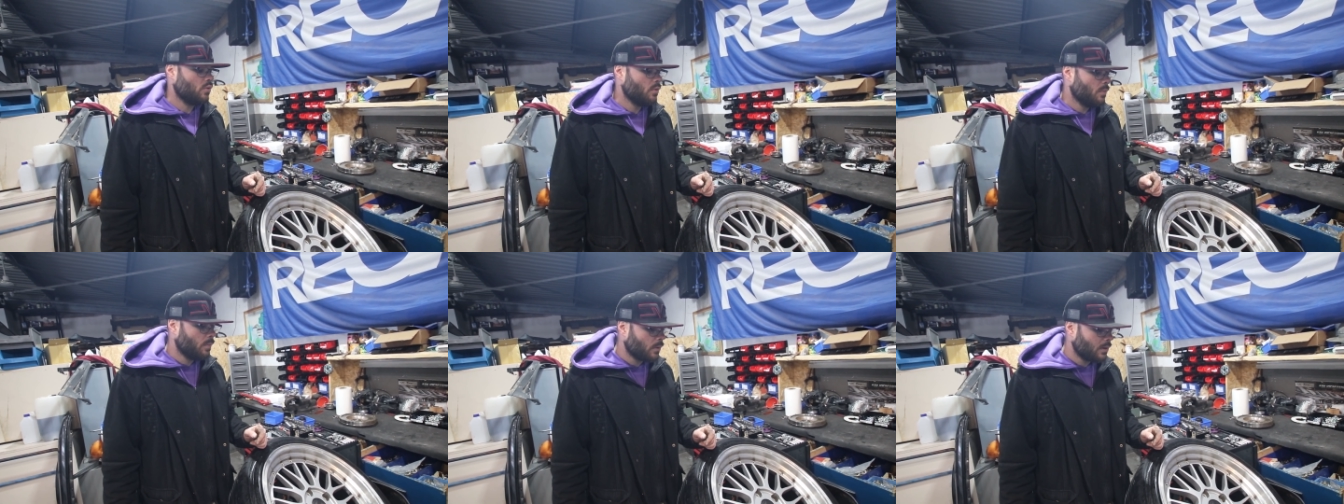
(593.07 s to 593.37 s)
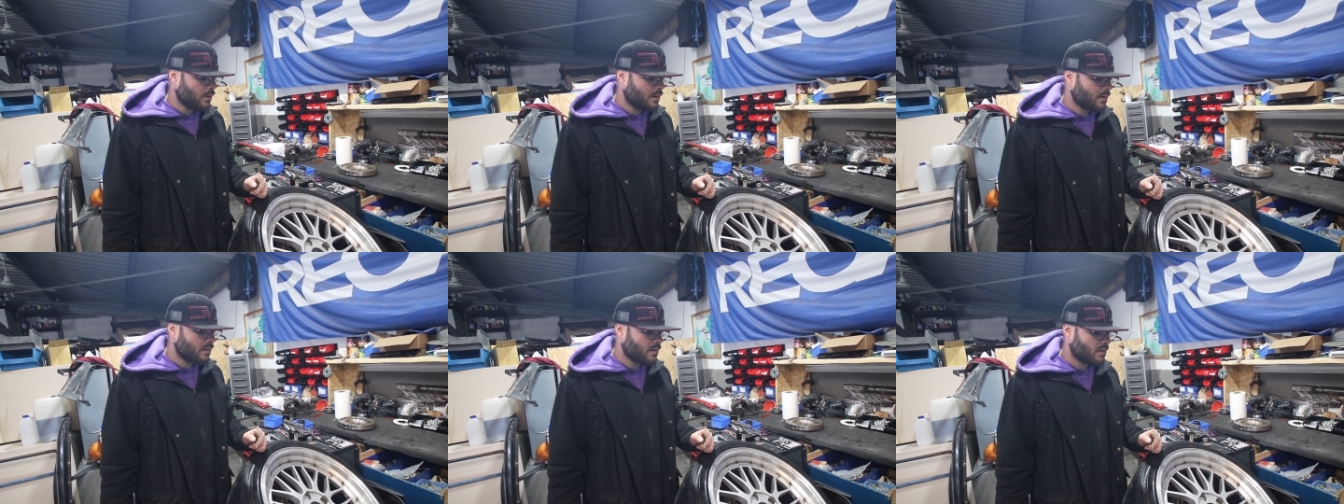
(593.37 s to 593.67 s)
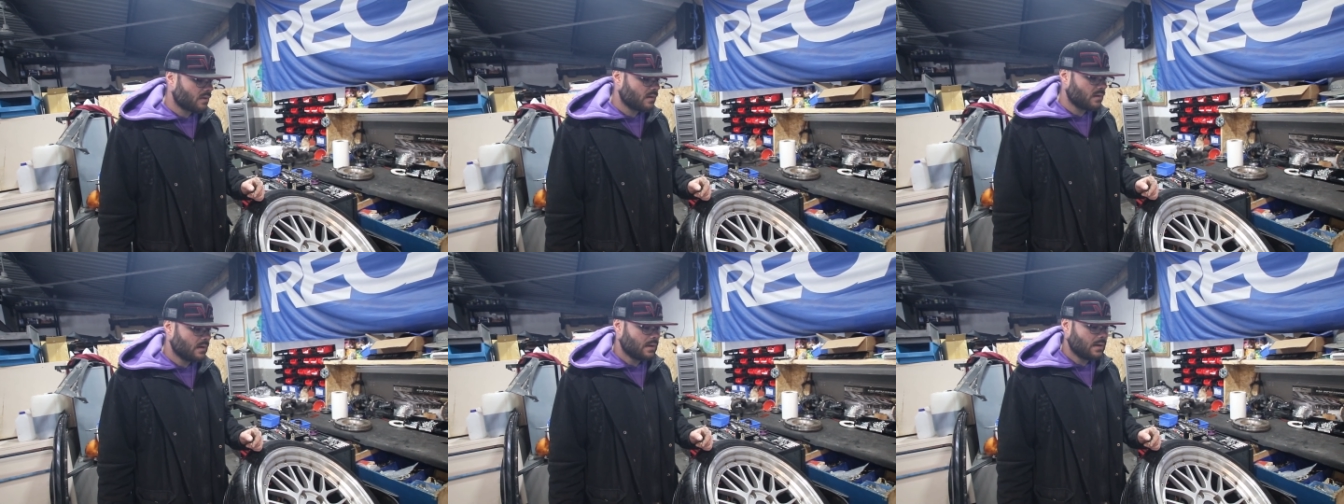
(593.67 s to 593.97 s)

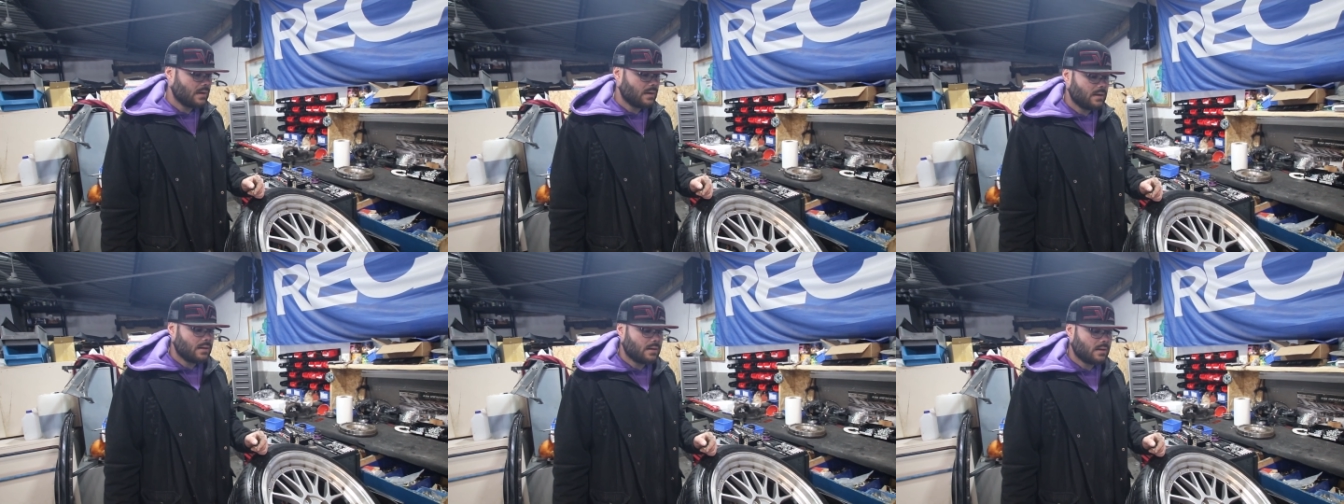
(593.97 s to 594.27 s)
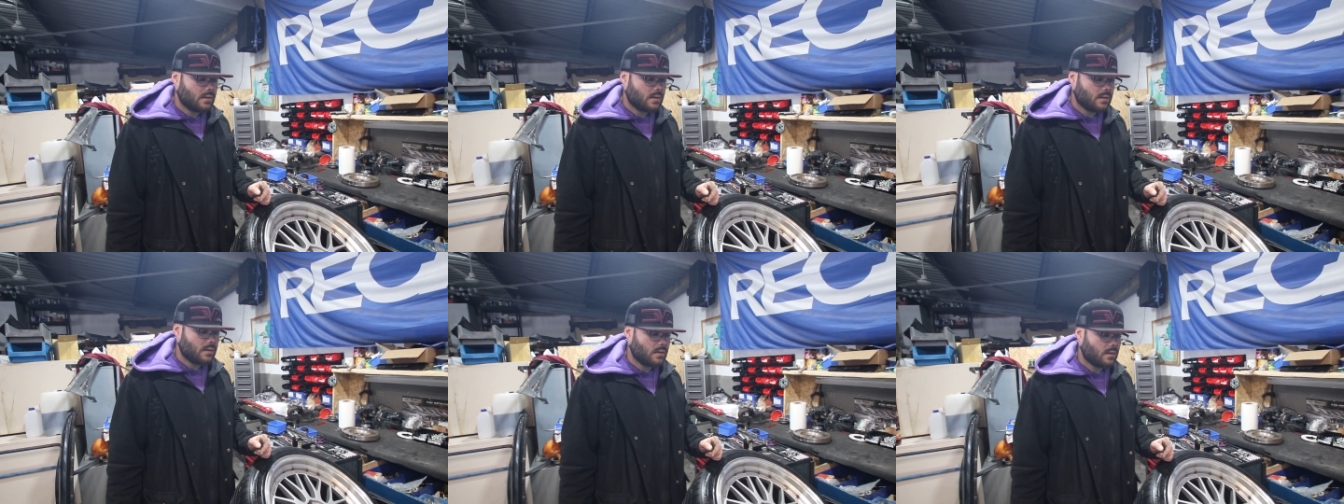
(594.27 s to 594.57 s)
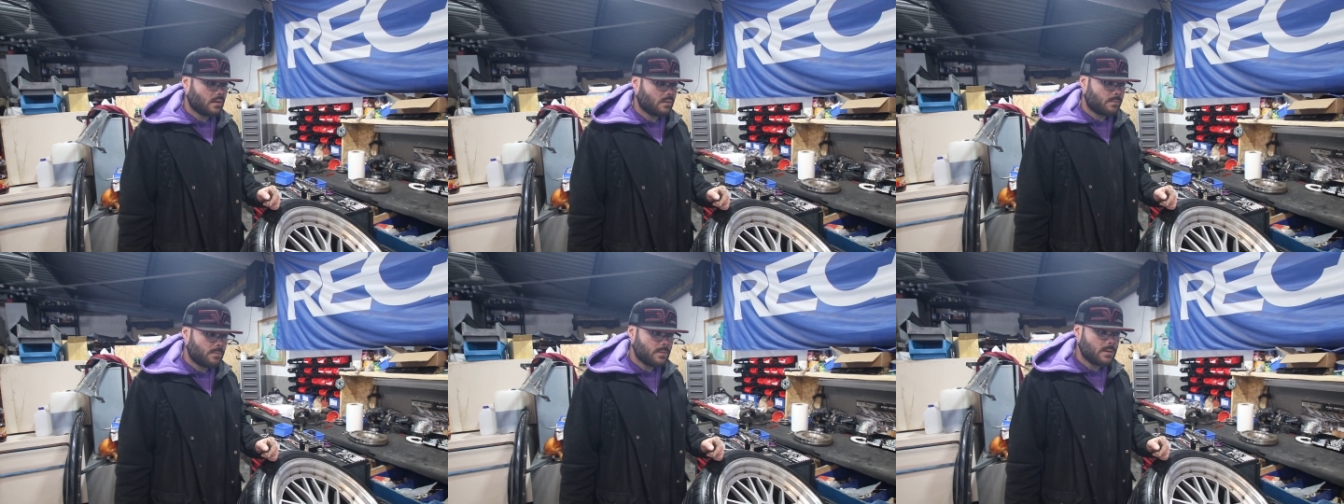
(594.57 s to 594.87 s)
Übrigens,
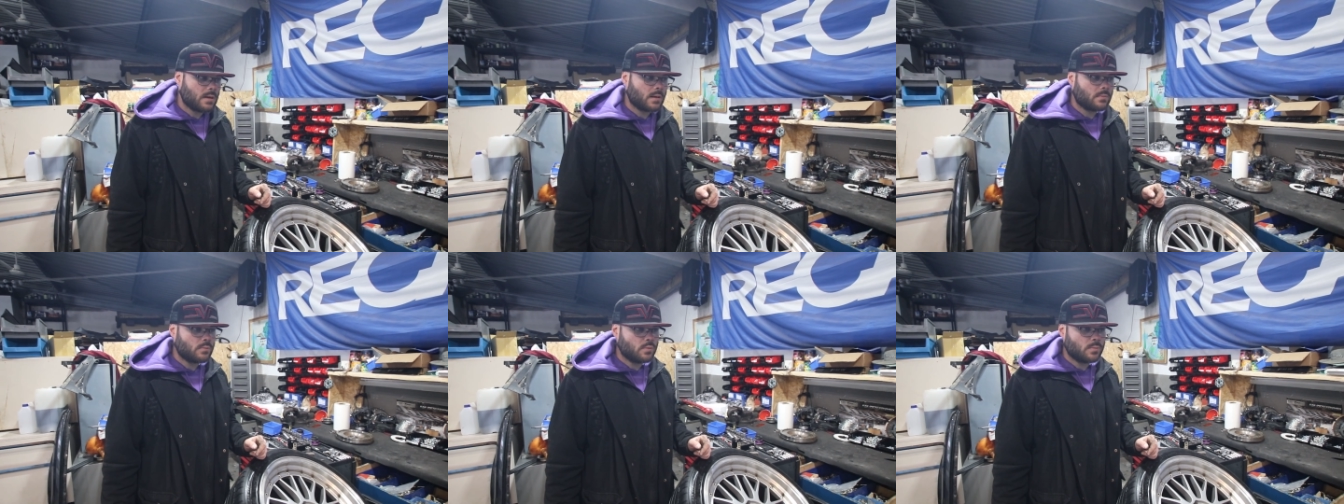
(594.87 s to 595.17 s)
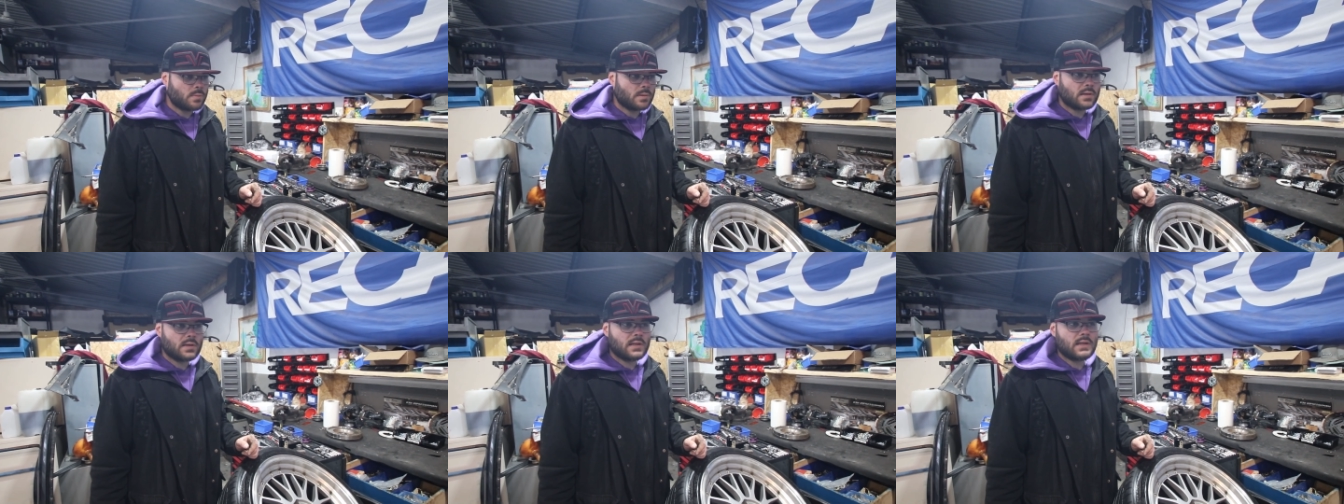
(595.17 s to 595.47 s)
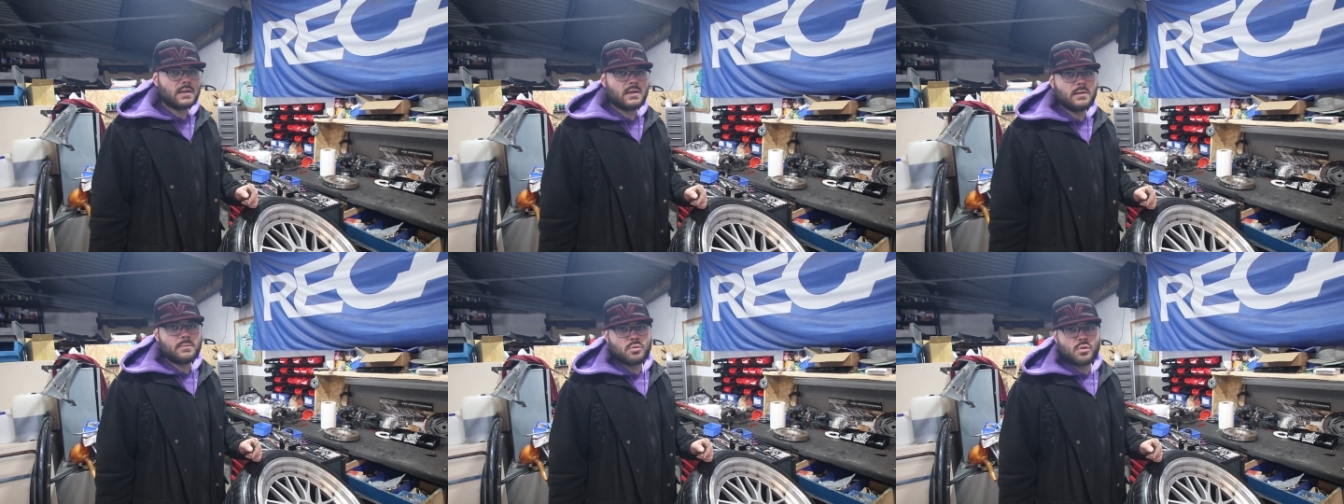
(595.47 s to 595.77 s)
ich bin am
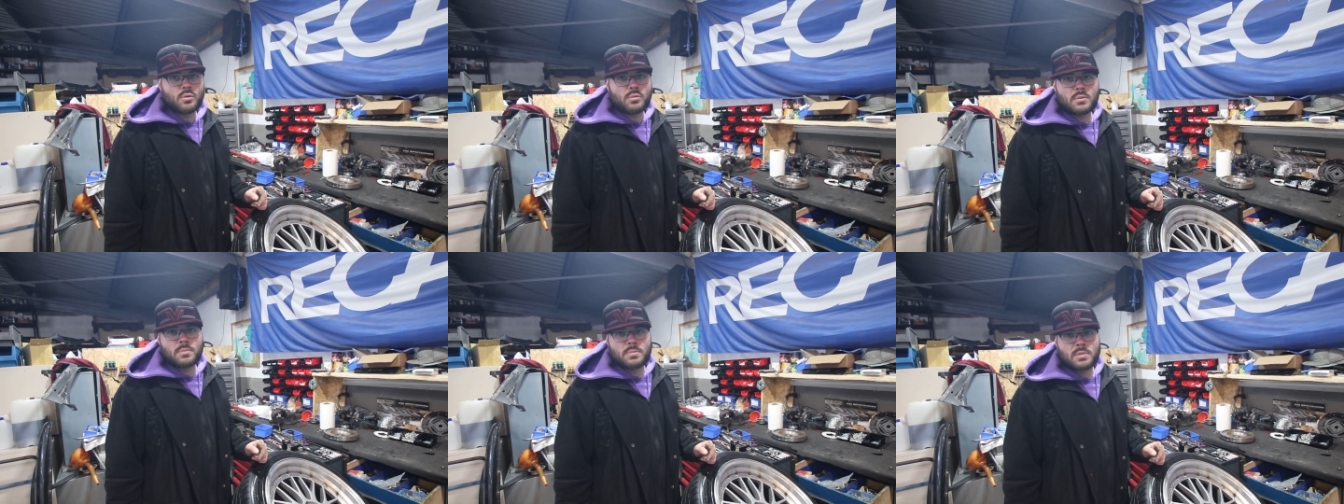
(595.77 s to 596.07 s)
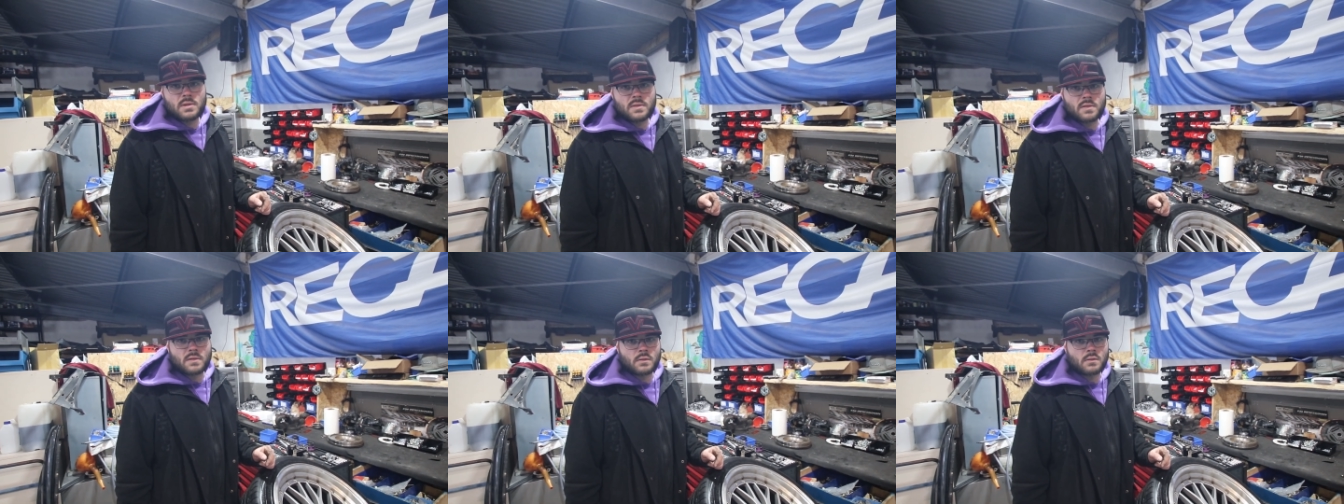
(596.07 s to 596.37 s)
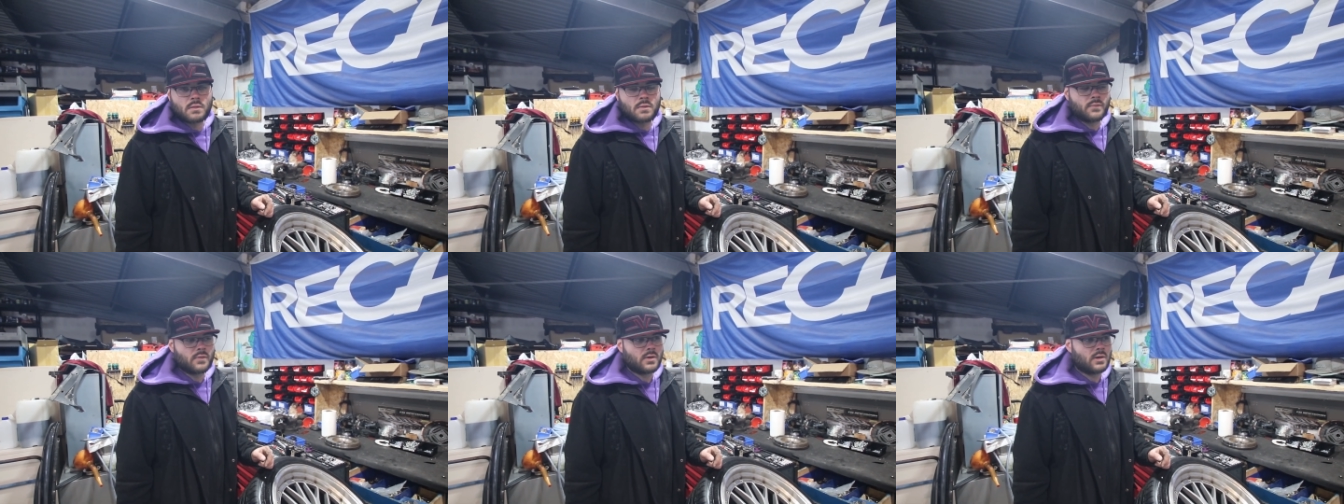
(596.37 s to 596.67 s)
überlegen, die Borbit Base
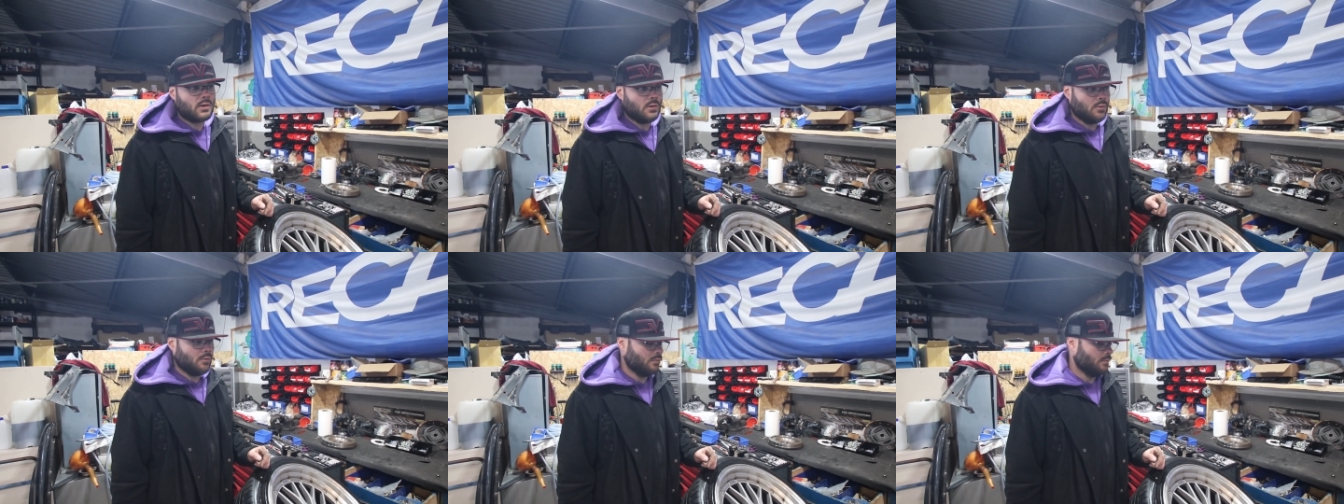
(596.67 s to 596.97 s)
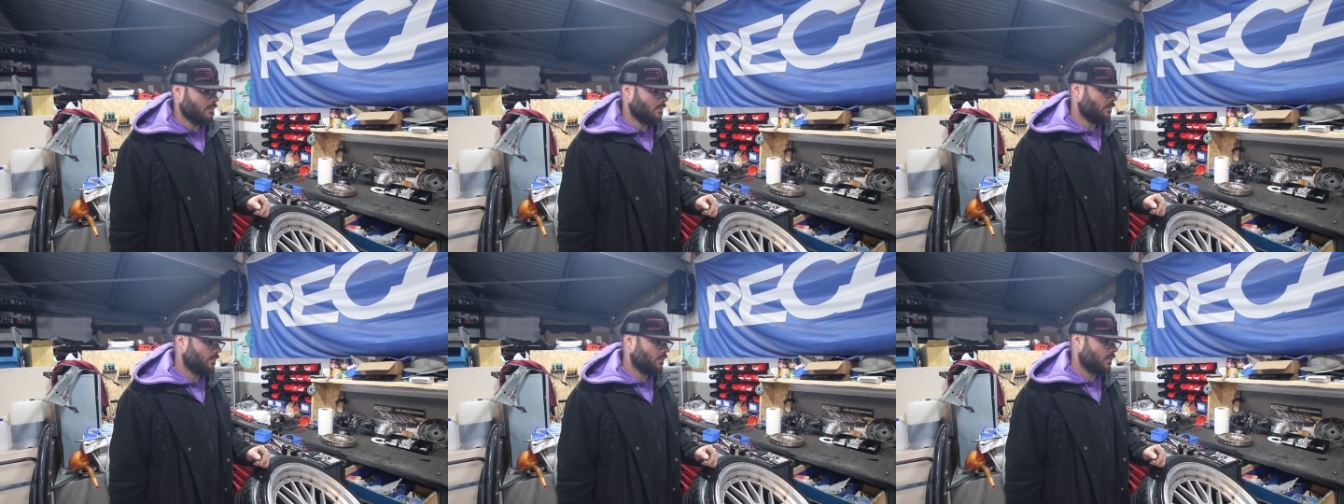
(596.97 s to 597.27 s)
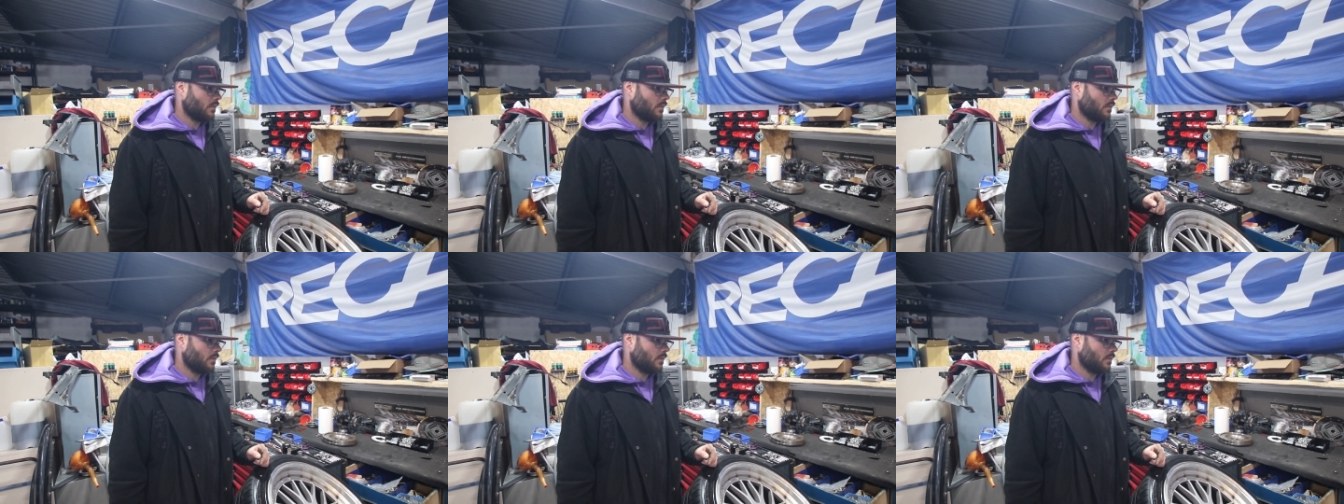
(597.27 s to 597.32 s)
auch zu verkaufen.